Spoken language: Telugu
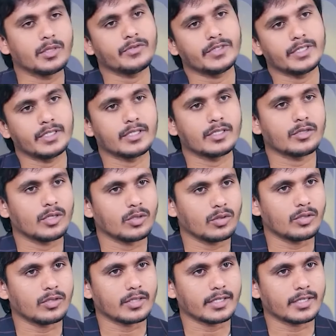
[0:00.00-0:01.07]
ప్రాబ్లమ్స్ ఫేస్ చేసే వాళ్ళు
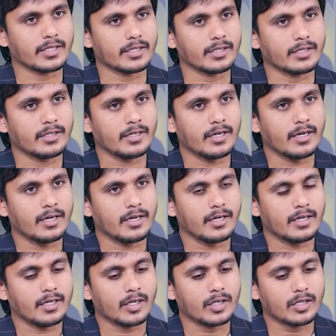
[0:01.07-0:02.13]
కూడా ఉంటారండి
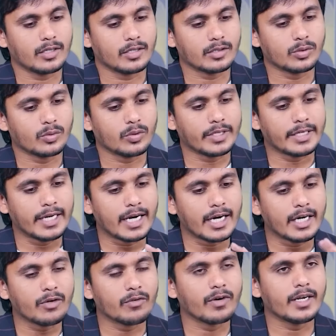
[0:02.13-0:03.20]
సో
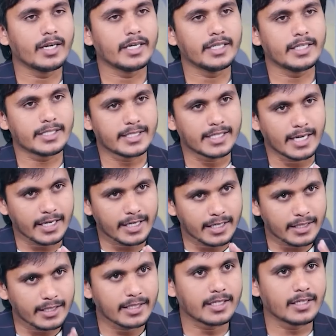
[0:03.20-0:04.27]
ఇలాంటి వాళ్ళని
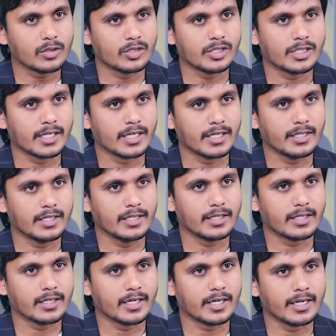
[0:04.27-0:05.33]
జాగ్రత్తగా ఉంచాలి
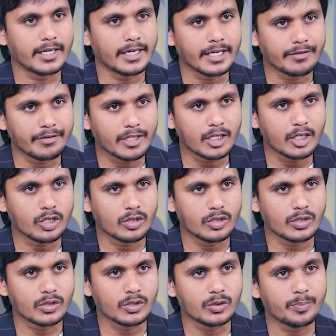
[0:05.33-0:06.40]
అని అంటే ఏ విధంగా
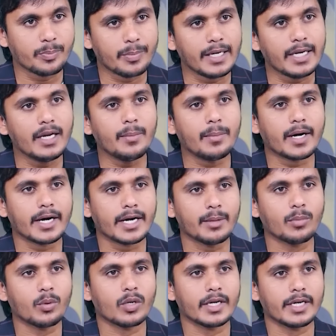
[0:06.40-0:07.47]
ఉంచవచ్చు పిల్లలు
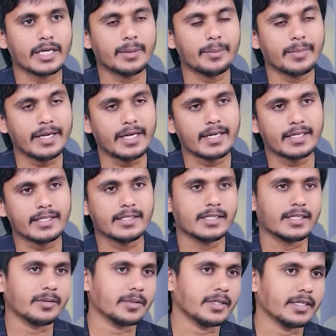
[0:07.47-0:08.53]
పాడైపోవడానికి మెయిన్ రీజన్